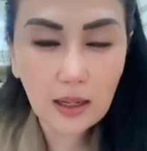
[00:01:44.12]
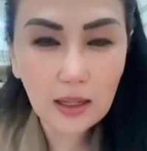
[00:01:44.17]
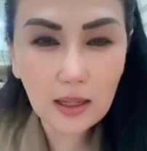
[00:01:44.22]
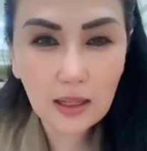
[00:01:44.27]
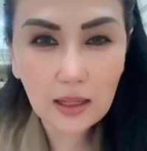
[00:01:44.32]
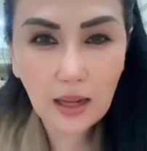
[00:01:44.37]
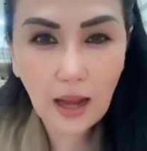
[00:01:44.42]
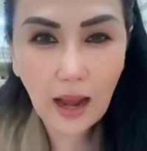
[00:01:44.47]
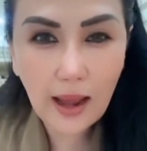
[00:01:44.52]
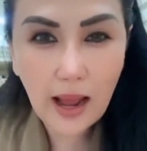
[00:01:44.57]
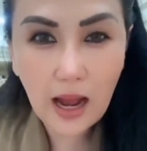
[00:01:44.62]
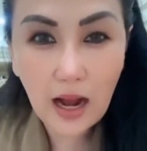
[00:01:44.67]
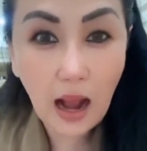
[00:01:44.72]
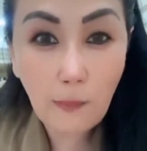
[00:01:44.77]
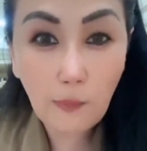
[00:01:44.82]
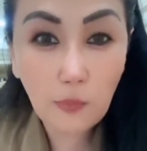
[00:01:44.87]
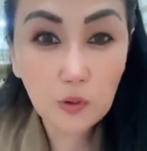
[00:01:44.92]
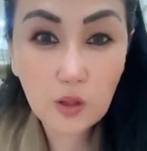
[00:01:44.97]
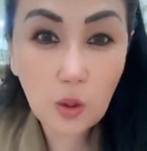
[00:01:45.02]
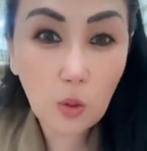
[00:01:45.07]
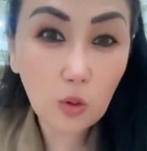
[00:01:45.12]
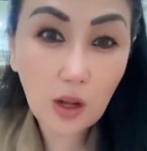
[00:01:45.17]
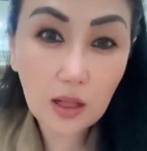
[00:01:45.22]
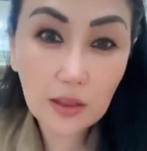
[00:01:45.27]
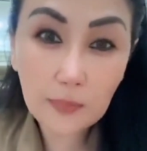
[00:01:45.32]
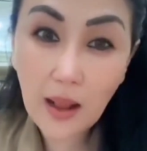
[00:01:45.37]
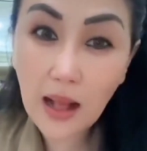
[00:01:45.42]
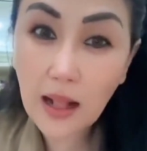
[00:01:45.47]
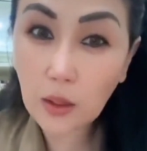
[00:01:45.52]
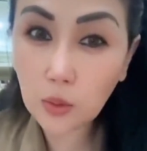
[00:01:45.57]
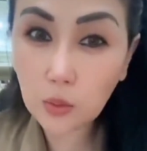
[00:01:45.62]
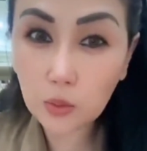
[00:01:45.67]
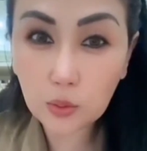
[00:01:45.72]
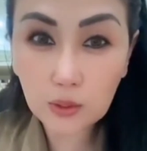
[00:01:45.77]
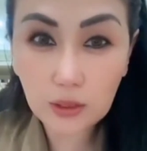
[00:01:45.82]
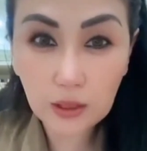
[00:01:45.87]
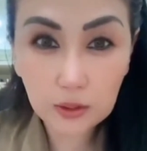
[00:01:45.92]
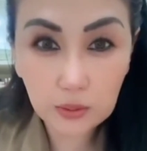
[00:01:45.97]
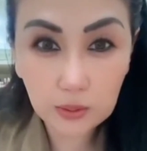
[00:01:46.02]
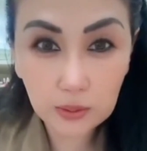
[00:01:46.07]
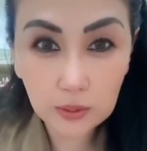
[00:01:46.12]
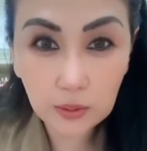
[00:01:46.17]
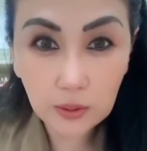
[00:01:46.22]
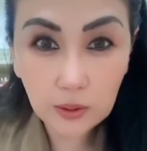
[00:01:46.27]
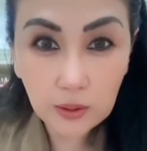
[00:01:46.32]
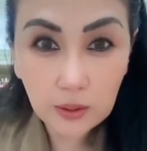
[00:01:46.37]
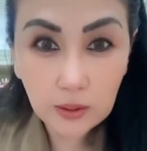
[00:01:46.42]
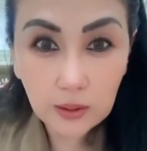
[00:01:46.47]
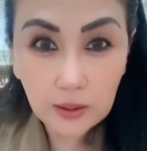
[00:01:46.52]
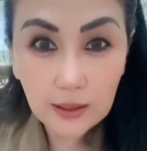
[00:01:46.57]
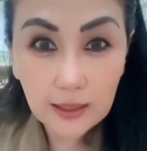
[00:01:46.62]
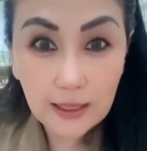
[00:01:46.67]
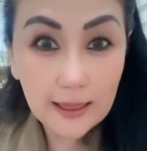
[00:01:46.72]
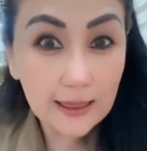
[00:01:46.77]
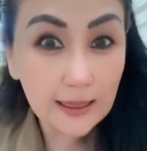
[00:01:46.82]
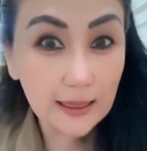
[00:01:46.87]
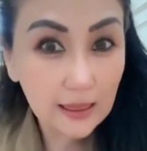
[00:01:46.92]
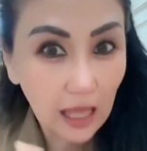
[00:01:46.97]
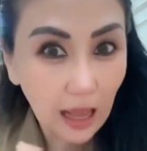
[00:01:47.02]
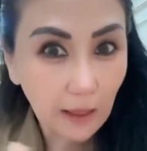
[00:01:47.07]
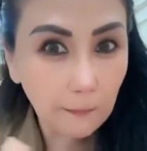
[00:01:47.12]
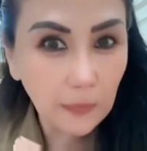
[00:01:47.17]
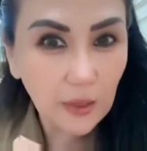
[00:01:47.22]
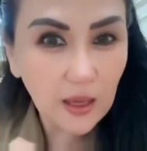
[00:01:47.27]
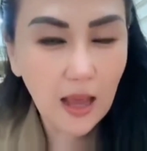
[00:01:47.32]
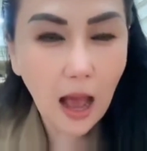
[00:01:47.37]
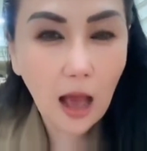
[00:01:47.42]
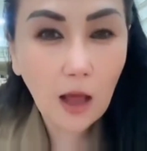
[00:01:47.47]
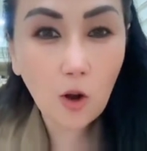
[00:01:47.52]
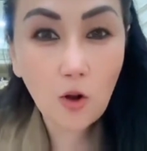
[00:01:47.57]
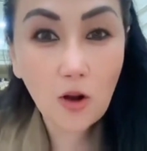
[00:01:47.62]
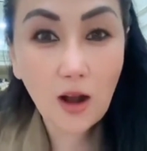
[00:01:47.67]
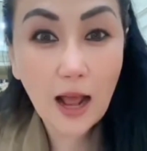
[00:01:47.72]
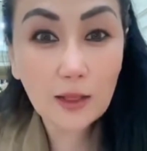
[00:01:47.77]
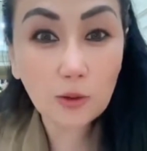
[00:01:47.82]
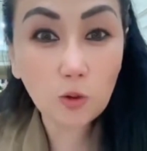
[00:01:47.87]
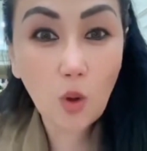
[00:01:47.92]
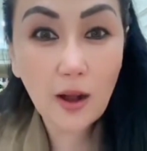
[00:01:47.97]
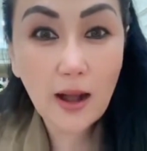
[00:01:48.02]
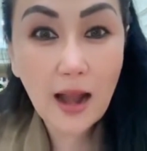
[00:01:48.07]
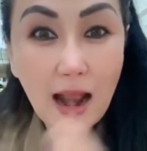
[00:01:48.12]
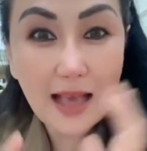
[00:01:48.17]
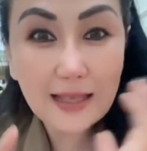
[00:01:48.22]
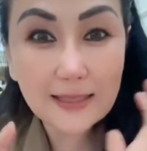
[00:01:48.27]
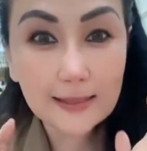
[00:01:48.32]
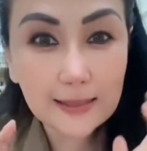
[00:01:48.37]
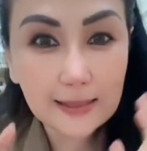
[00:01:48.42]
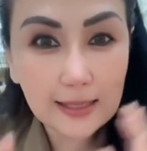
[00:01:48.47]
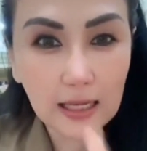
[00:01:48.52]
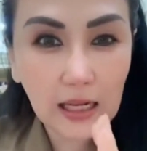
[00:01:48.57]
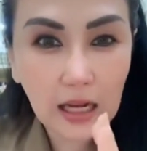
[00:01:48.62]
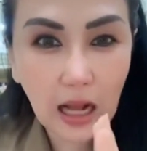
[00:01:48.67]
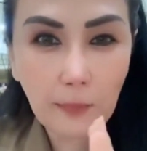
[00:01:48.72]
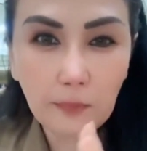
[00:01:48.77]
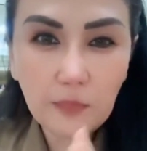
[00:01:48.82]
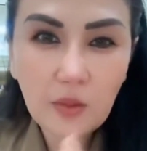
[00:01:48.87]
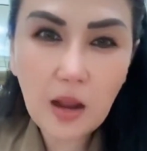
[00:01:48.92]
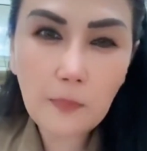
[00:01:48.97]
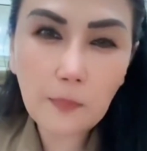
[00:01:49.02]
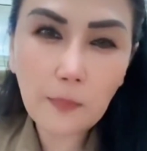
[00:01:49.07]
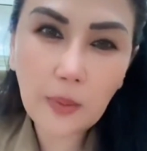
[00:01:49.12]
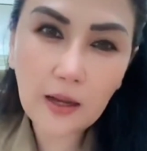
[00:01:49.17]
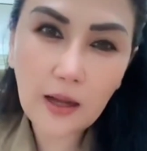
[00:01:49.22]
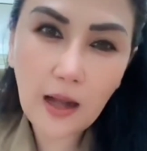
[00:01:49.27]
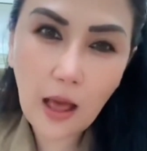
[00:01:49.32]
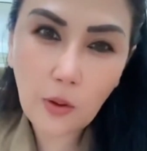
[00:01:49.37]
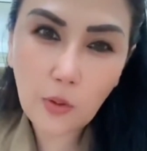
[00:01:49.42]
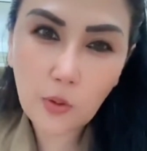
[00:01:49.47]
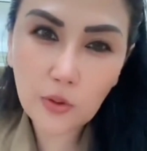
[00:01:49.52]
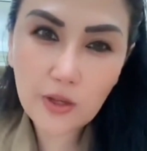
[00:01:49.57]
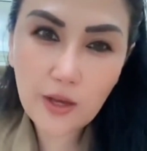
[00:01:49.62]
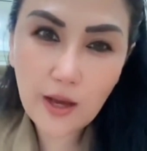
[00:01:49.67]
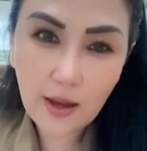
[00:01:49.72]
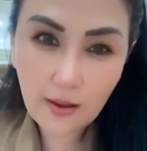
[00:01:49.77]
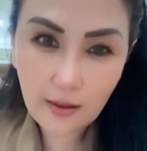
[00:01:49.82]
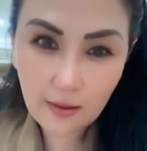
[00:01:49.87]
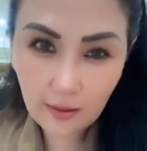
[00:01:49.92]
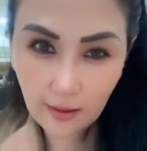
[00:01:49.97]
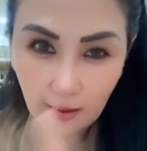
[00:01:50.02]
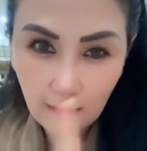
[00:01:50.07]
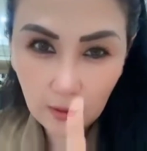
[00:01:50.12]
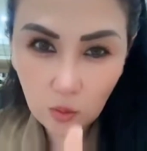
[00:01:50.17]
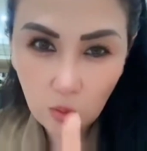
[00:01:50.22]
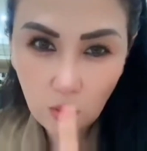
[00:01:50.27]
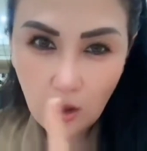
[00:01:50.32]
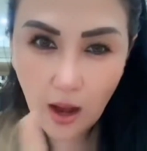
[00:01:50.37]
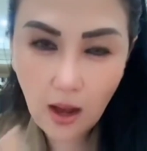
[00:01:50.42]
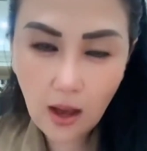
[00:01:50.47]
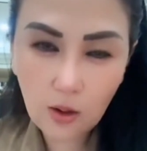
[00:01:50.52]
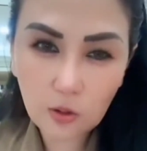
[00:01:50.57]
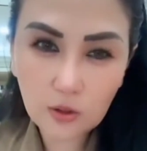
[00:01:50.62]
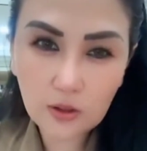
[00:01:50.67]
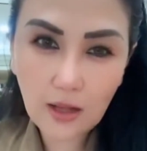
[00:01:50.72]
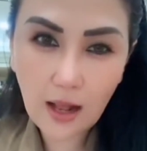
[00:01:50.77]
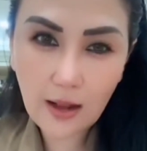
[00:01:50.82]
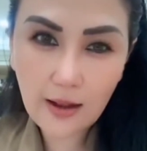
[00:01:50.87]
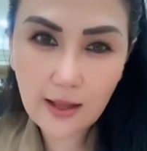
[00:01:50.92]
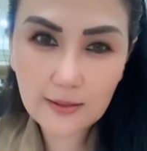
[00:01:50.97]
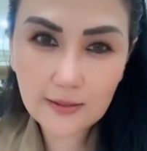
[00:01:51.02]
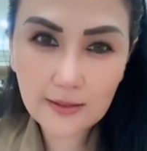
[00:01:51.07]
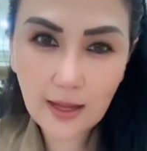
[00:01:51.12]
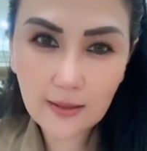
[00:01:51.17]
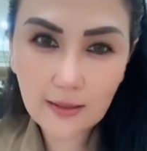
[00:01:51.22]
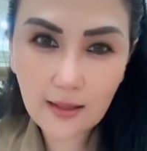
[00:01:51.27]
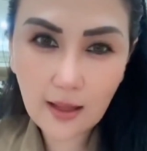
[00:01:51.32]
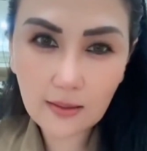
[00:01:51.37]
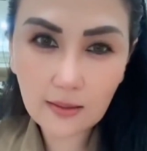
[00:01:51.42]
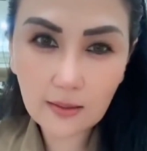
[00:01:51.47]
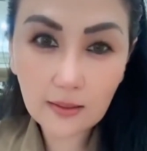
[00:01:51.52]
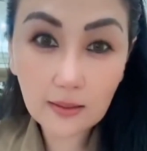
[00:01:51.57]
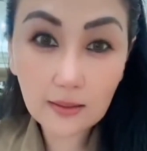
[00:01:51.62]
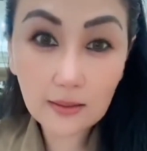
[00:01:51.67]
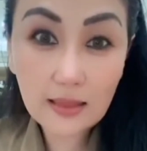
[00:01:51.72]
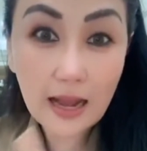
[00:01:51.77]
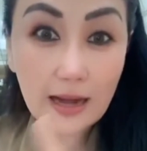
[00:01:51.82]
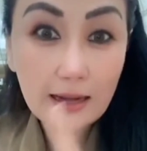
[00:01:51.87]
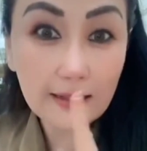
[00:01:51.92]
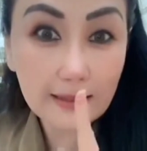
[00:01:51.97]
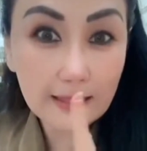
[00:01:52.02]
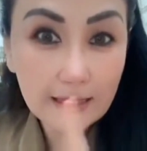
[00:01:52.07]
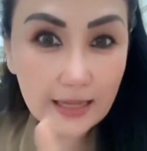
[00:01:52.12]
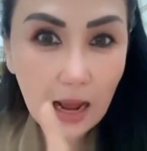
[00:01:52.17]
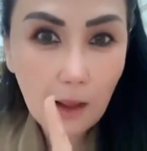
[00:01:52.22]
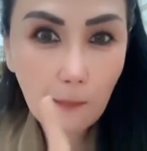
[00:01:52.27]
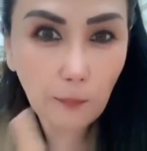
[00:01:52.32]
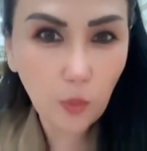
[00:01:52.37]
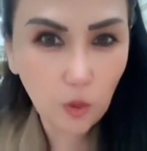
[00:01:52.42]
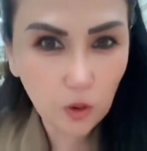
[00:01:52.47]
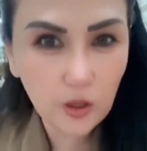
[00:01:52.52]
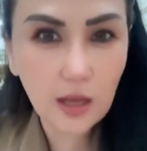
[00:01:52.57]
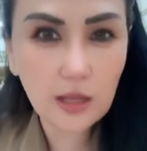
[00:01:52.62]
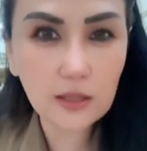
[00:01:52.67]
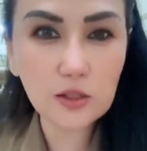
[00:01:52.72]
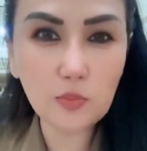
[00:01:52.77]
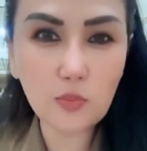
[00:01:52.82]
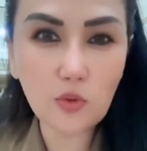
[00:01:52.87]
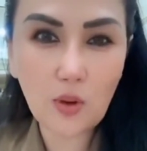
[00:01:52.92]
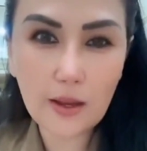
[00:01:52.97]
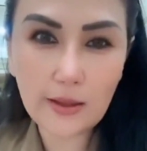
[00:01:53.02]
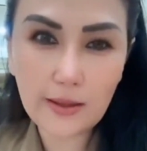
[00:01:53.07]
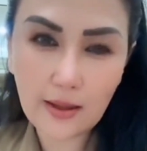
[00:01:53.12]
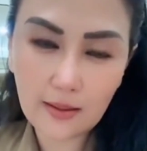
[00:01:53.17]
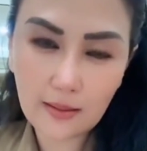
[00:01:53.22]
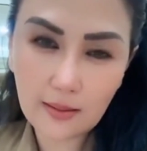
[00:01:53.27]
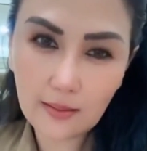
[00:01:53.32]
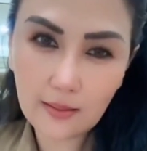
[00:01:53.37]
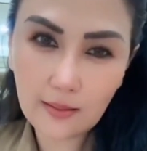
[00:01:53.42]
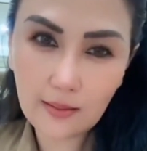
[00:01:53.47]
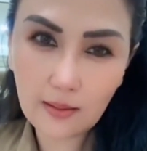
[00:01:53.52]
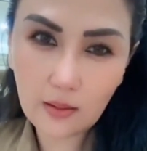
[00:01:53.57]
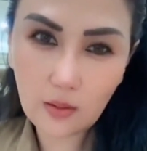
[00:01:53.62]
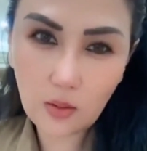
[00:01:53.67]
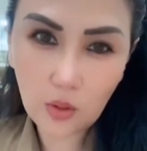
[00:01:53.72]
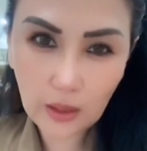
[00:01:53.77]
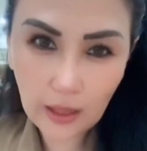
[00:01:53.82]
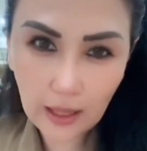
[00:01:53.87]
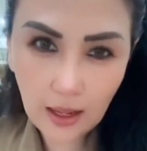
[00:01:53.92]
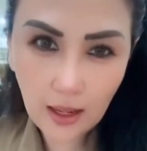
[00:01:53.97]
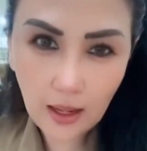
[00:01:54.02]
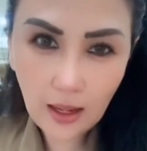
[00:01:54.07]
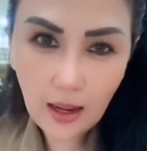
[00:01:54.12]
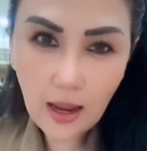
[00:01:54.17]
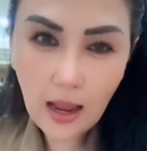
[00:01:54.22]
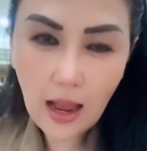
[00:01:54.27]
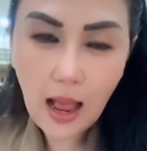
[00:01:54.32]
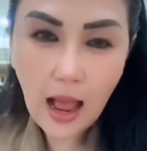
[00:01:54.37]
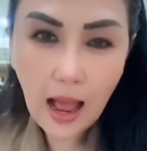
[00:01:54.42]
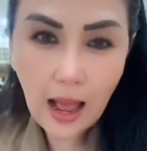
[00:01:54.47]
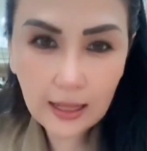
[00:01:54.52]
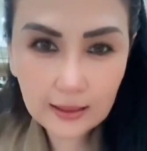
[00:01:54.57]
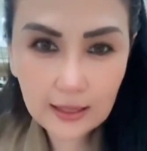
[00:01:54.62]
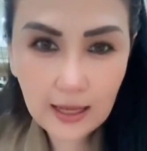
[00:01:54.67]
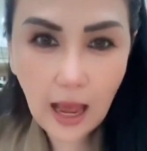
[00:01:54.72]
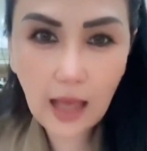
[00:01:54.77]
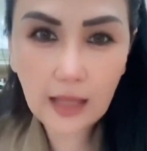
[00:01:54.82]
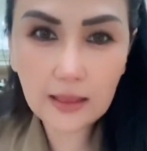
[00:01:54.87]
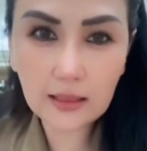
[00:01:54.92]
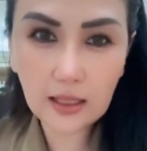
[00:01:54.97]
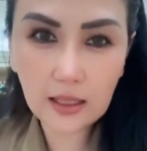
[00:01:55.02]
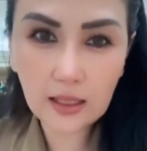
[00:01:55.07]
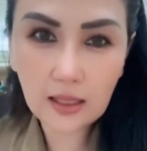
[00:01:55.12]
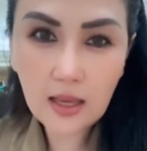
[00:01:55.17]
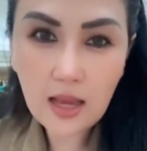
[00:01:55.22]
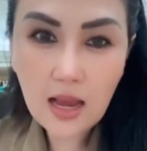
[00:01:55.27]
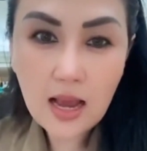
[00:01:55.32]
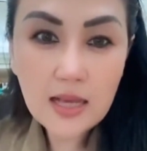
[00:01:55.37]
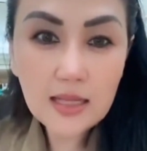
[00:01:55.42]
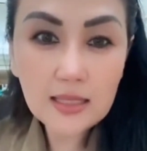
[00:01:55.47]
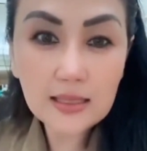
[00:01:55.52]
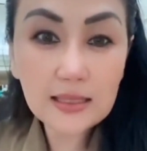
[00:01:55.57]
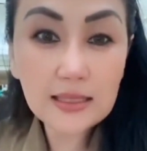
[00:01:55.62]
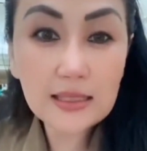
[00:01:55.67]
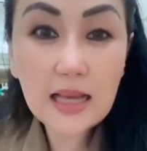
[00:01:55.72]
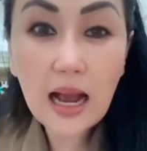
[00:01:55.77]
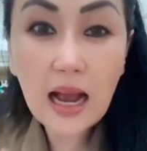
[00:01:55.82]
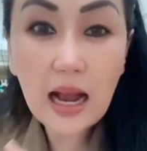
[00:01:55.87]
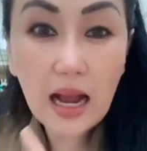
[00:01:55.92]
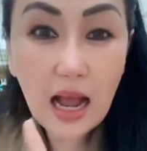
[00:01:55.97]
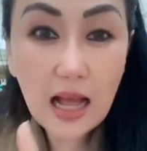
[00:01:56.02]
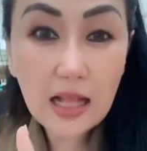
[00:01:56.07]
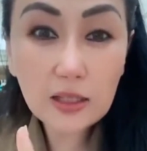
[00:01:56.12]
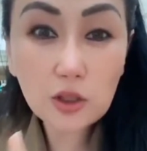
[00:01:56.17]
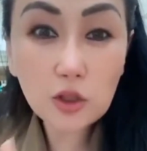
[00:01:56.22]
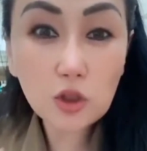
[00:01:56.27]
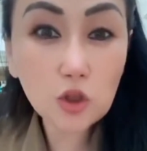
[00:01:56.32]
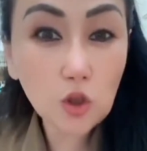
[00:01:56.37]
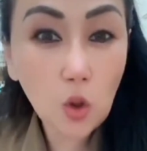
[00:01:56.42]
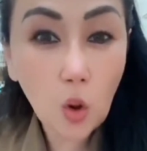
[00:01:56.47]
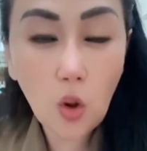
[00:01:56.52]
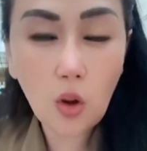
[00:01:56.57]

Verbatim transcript: kayak nggak punya urat malu gitu. Tapi arogan itu adalah sikap dan perilakunya. Itu yang harus kalian catat. Dan dia punya semuanya. Oke? Hati-hati. Jangan sok